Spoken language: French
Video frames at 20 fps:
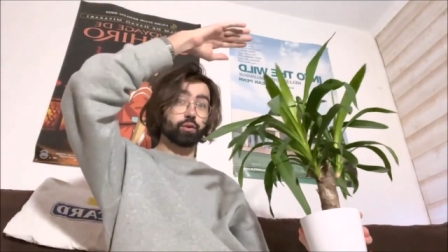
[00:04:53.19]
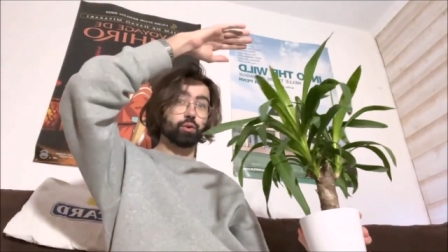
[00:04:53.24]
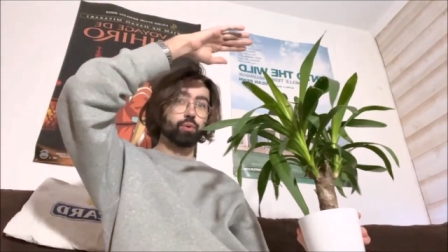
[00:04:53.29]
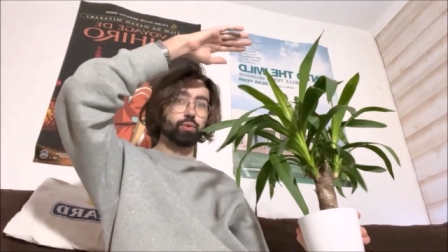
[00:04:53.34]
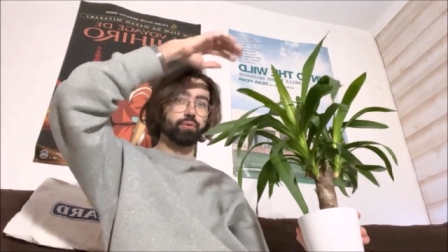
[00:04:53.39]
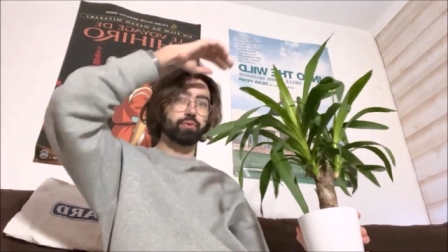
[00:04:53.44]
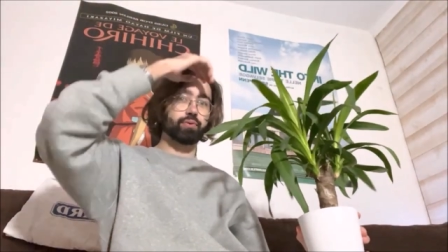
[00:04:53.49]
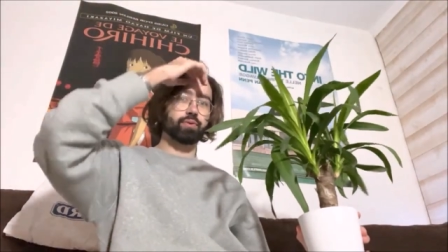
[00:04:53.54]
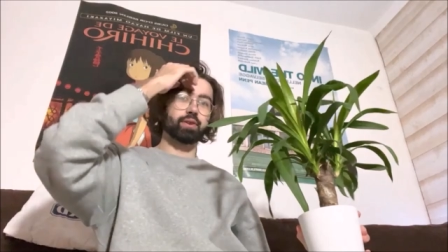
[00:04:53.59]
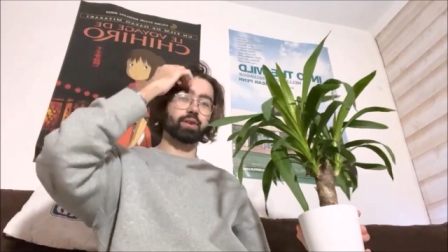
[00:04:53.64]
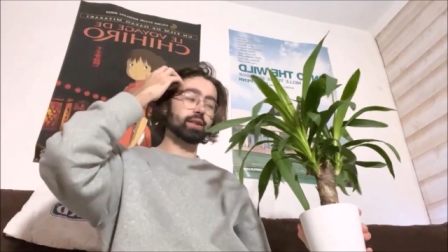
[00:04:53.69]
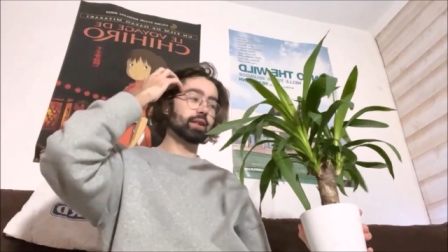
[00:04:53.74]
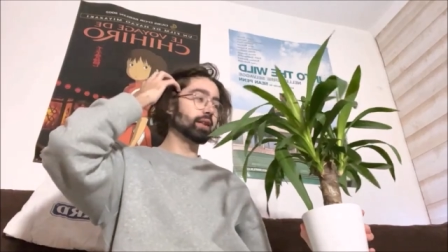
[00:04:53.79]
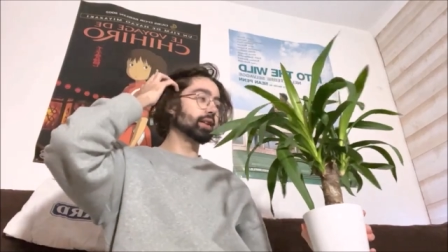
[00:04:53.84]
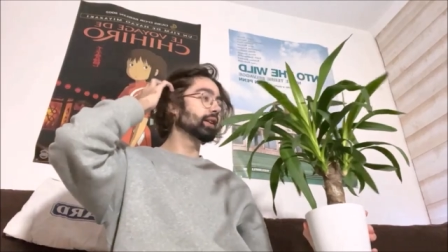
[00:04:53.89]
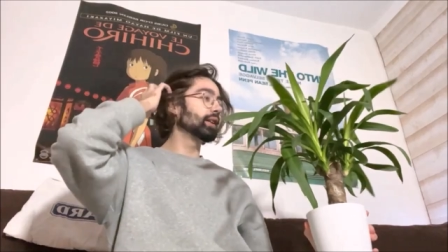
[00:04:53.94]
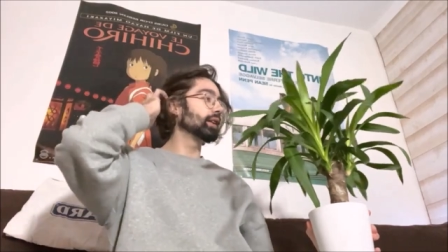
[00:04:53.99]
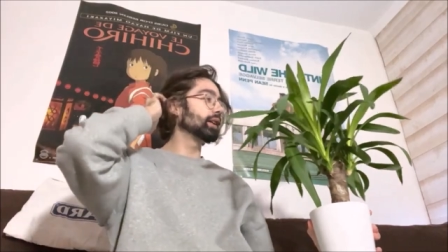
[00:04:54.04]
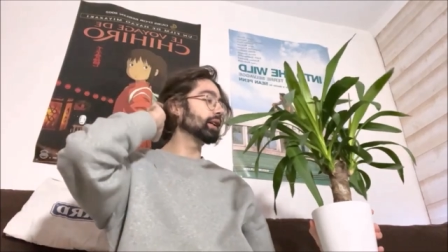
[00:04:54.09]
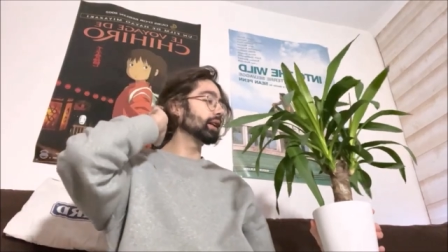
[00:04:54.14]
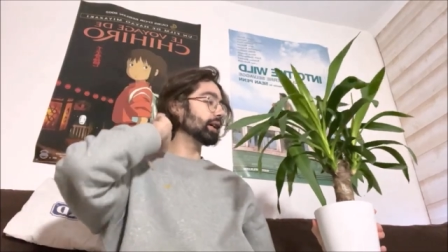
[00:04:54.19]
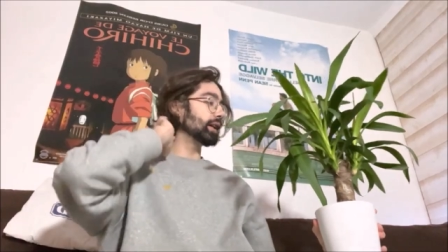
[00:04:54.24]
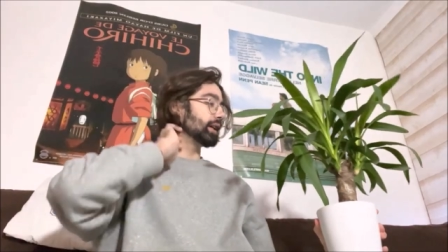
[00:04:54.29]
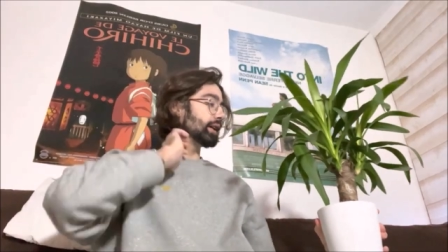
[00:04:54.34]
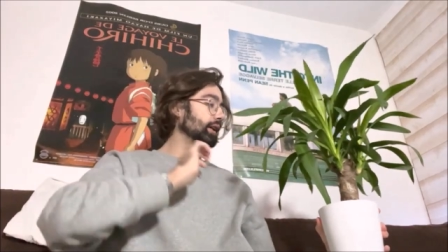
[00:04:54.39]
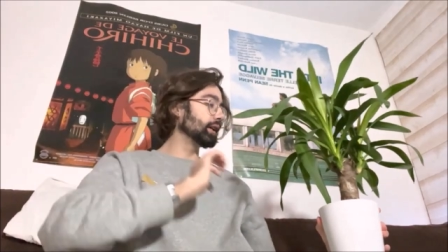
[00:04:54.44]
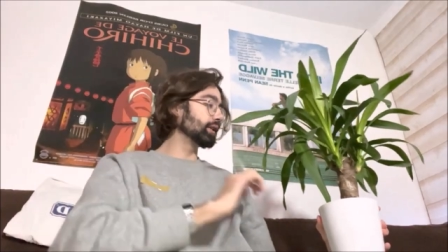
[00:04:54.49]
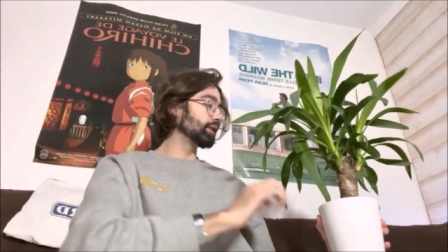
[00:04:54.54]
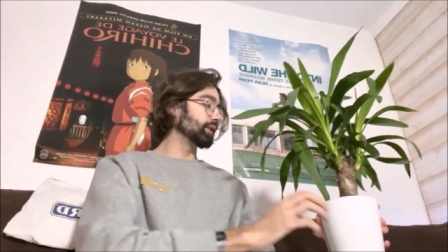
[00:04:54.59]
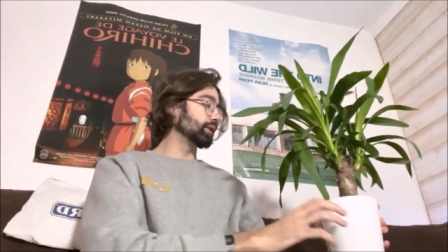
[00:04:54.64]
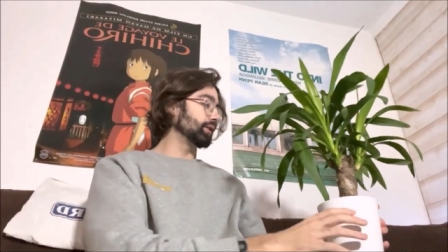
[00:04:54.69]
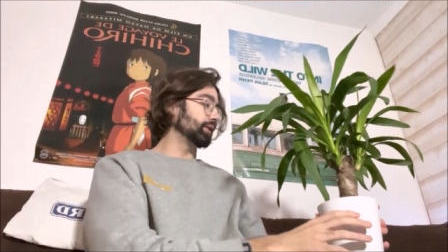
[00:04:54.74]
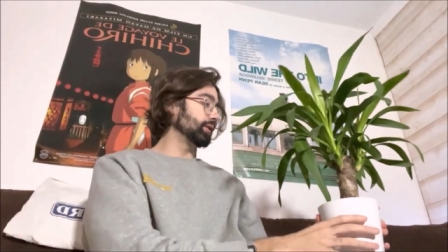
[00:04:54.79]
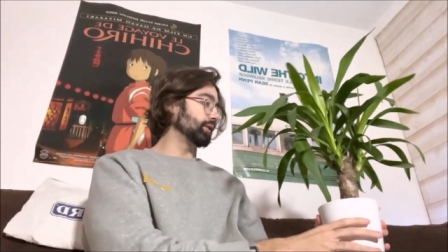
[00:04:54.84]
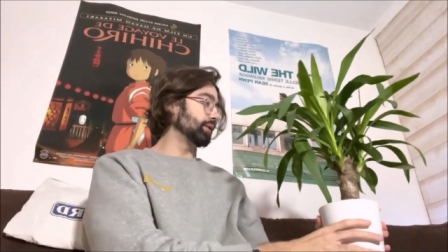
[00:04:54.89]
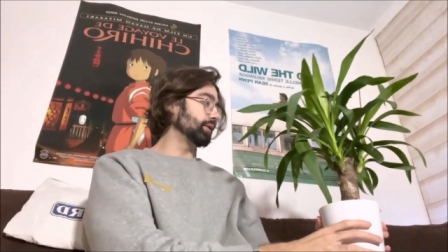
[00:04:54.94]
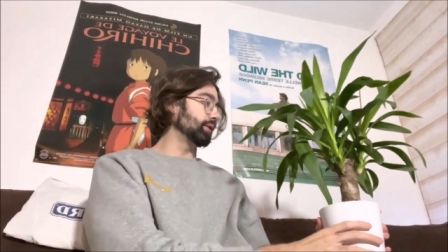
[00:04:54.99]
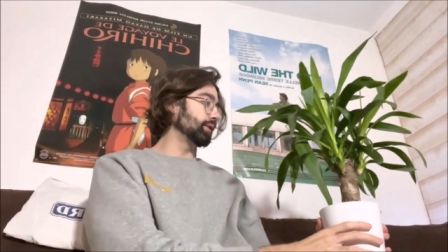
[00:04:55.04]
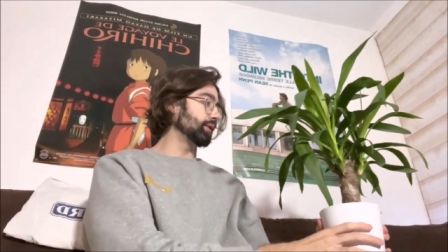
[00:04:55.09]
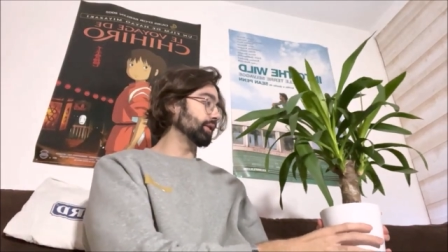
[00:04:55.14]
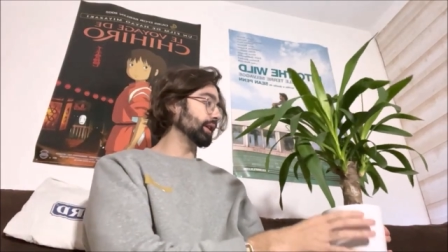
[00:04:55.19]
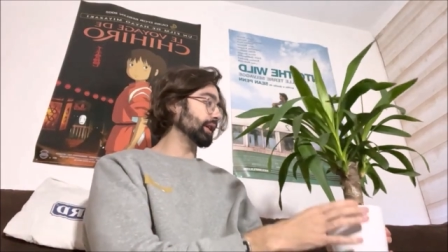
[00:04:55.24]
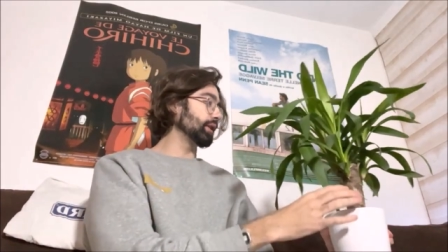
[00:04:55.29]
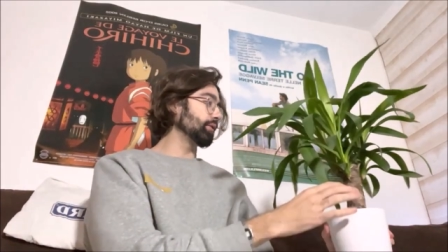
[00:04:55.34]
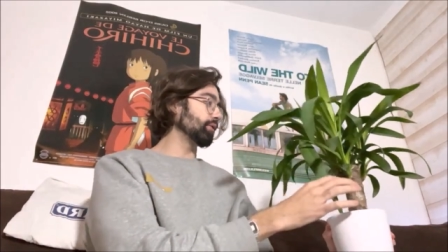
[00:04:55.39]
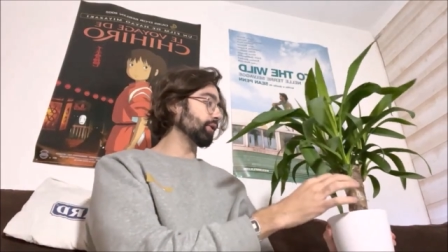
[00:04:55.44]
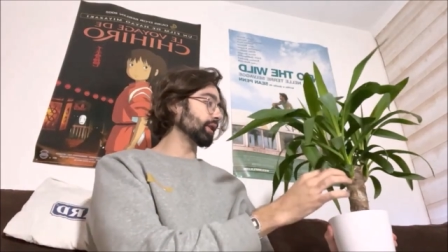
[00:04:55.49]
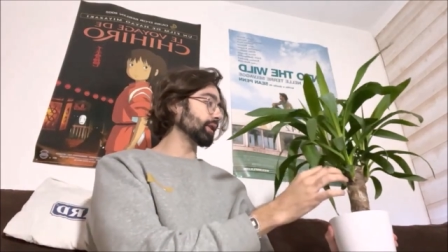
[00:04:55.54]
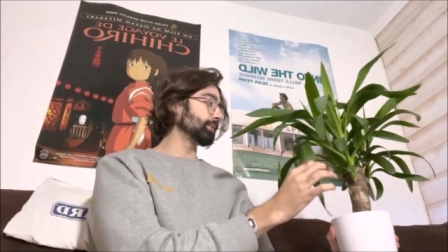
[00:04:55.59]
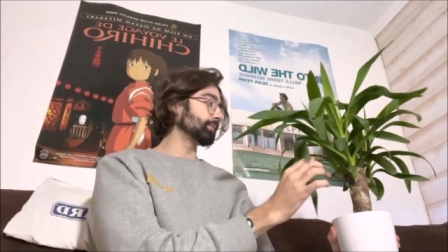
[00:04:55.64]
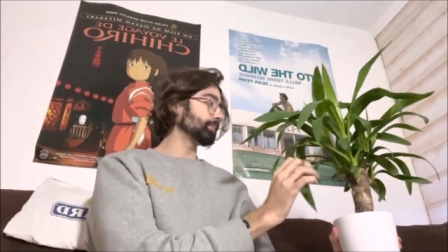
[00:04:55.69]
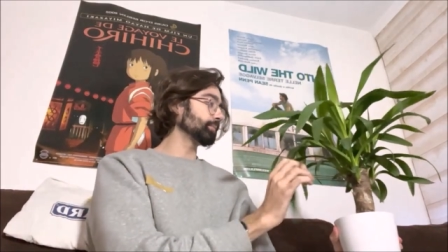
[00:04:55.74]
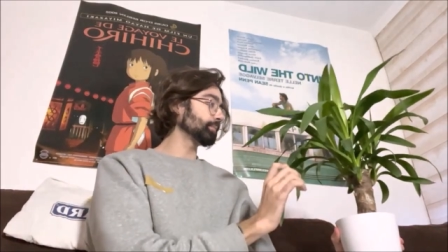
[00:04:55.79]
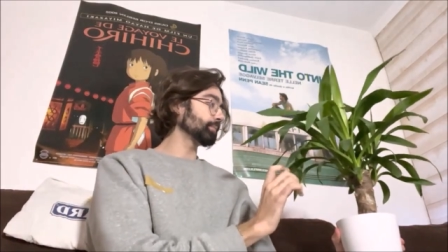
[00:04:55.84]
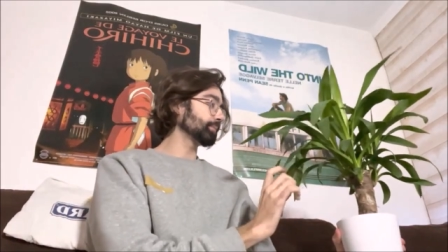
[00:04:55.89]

de ouf. Et, et voilà.